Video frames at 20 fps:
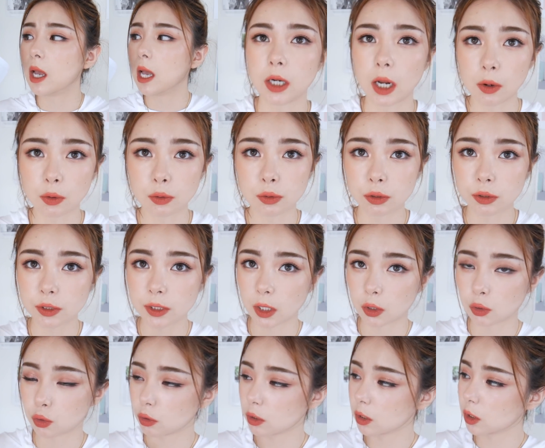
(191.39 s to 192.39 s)
然后我最后
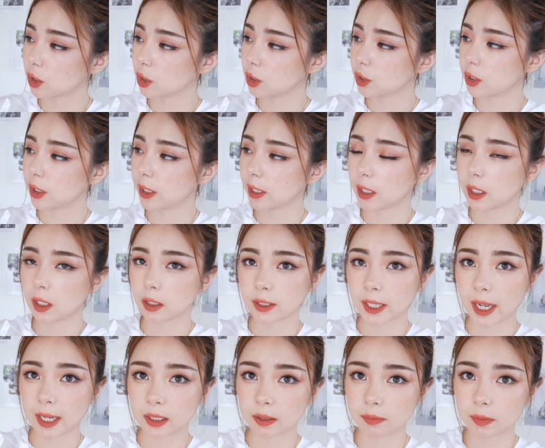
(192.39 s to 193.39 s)
想说的是，这个
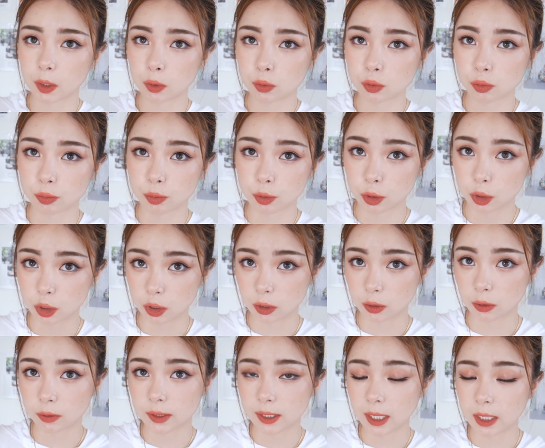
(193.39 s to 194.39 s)
大的面具不是只能
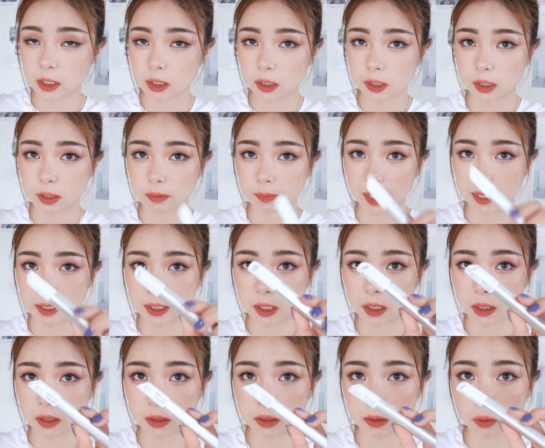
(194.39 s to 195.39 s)
用三十次吗？这
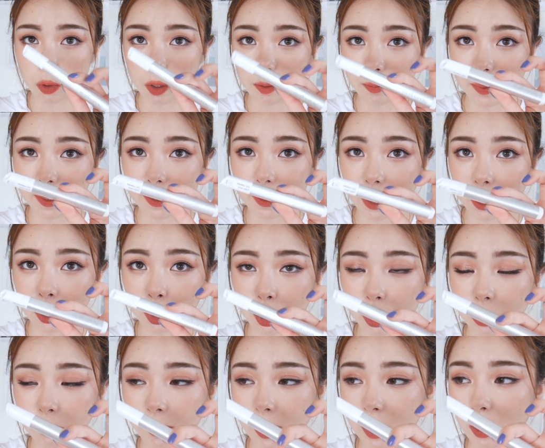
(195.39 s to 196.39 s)
个激光笔呢是。
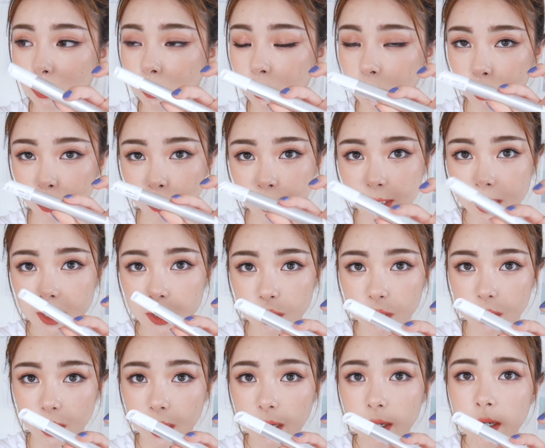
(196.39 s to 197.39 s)
是没有次数限
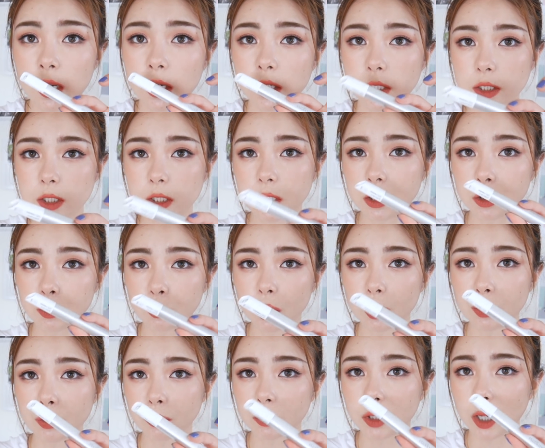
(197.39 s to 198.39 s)
制的，只是你越
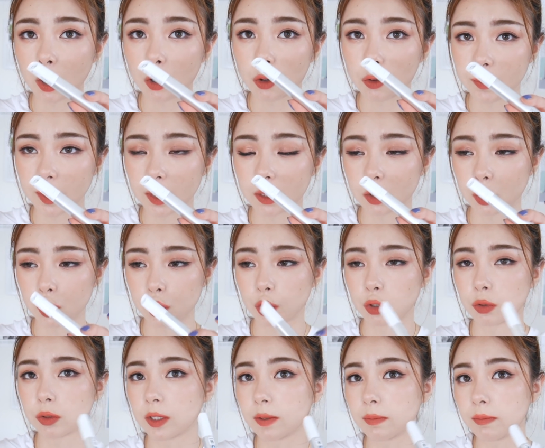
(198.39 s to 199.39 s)
用到后面的时
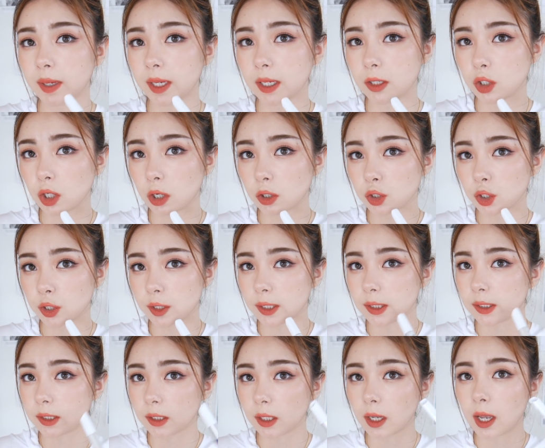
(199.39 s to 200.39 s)
候，你每照射一
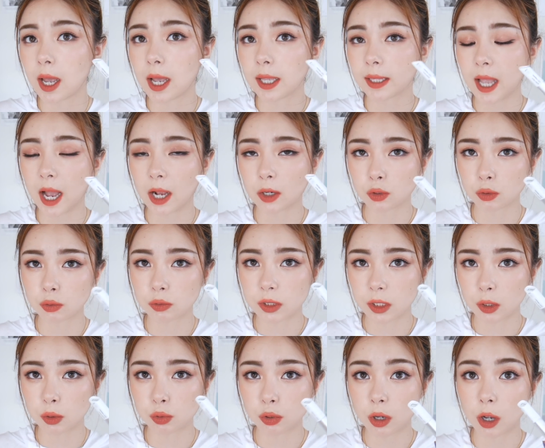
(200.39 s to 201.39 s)
次，它中
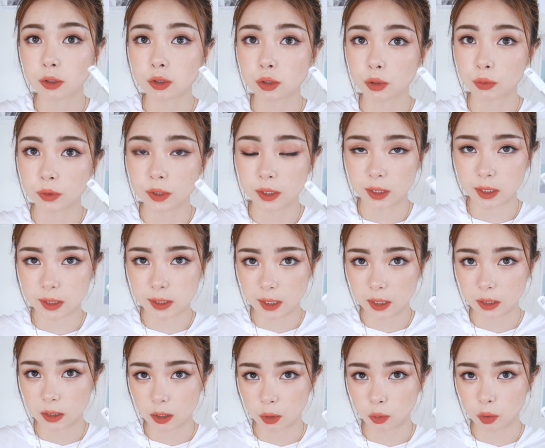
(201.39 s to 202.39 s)
间需要休息的
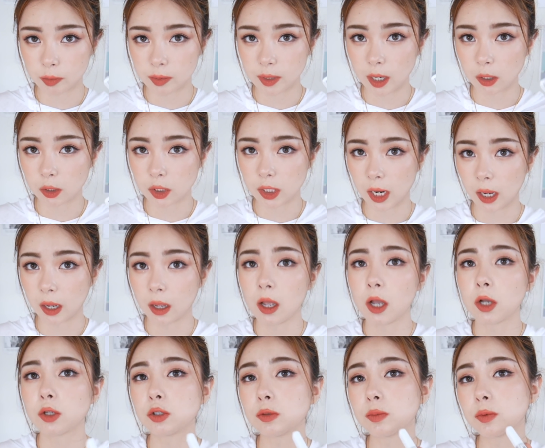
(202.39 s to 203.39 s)
间隔会比较长。
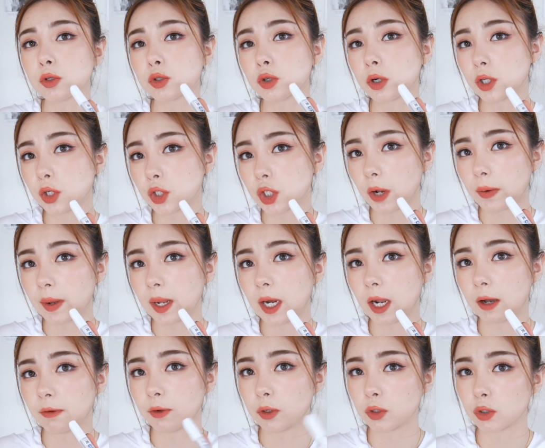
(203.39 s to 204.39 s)
就比如说你照完
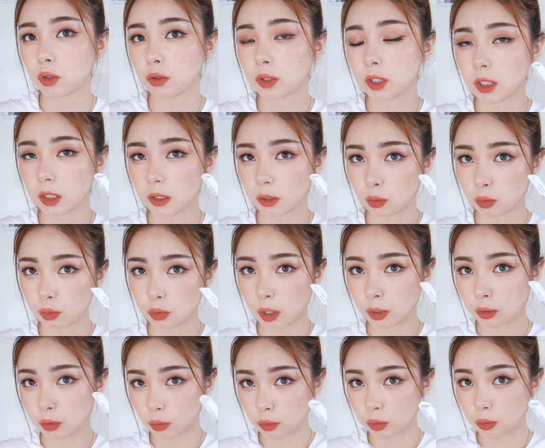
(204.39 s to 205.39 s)
两分钟，你可能需
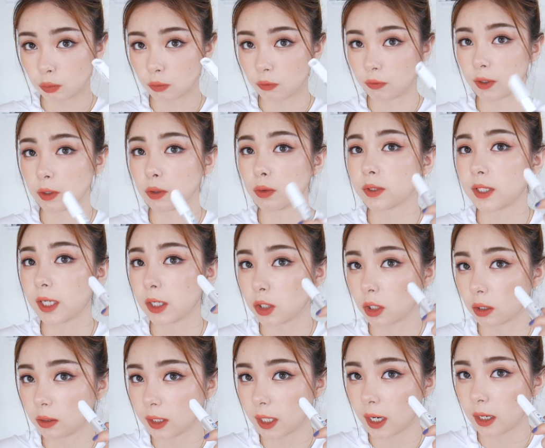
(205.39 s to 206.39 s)
要休息五分钟再
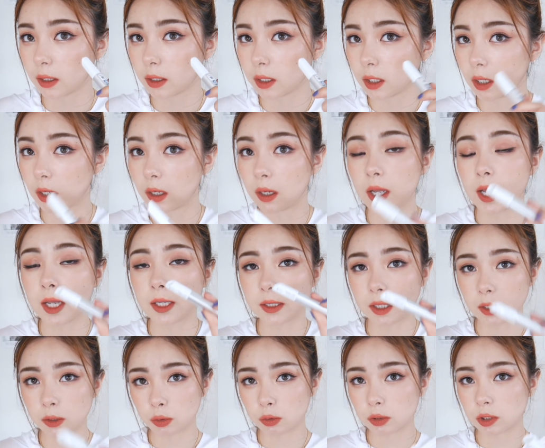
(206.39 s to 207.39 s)
照第二颗，
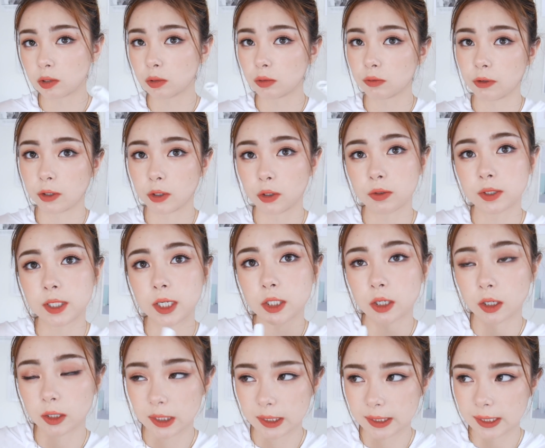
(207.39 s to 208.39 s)
再休息五分钟再
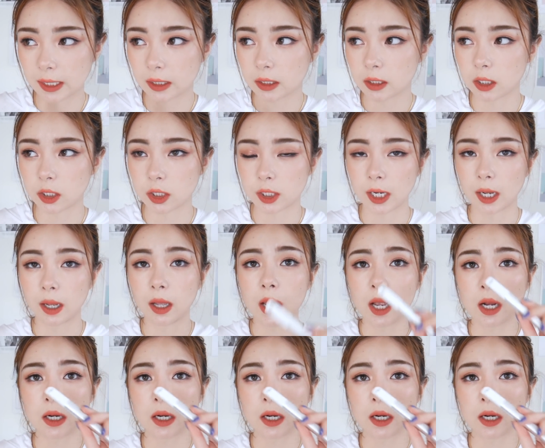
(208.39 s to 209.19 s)
照第三颗这样。